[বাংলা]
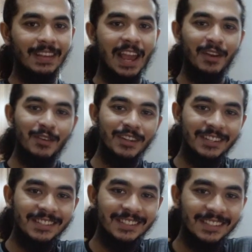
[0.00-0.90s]
Hello
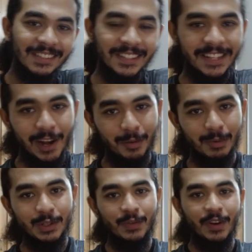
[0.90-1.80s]
coders, this is
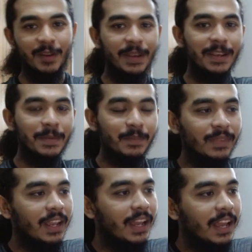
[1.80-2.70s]
Algebra 04B.
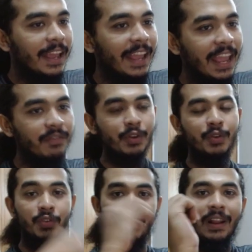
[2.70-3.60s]
Hey video
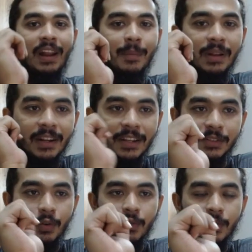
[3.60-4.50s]
tutorial and the
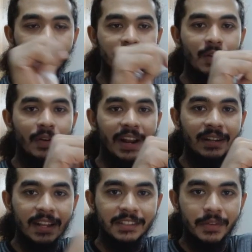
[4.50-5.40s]
latest code forces round
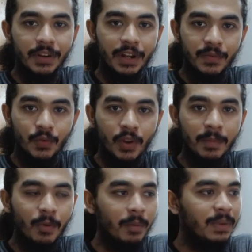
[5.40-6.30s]
897 div
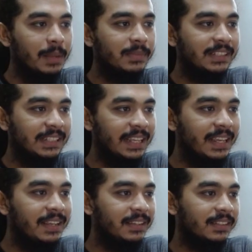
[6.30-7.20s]
12 problem
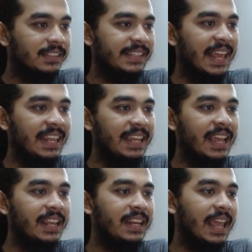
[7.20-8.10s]
C, Sally
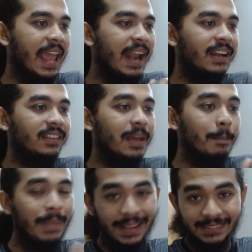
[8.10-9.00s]
game and the
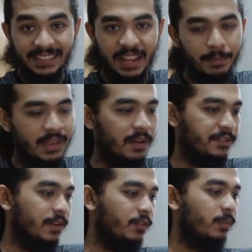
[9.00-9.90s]
mix game নিয়ে
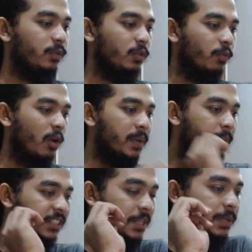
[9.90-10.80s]
আলোচনা করব তো প্রবলেম
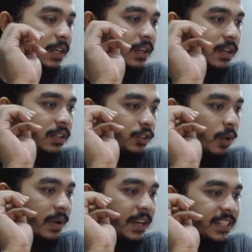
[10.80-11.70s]
ডেসক্রিপশনটা
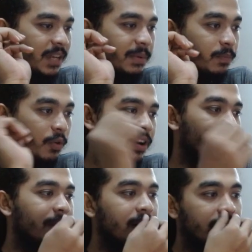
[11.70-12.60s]
সবাই নিজে একবার নেবেন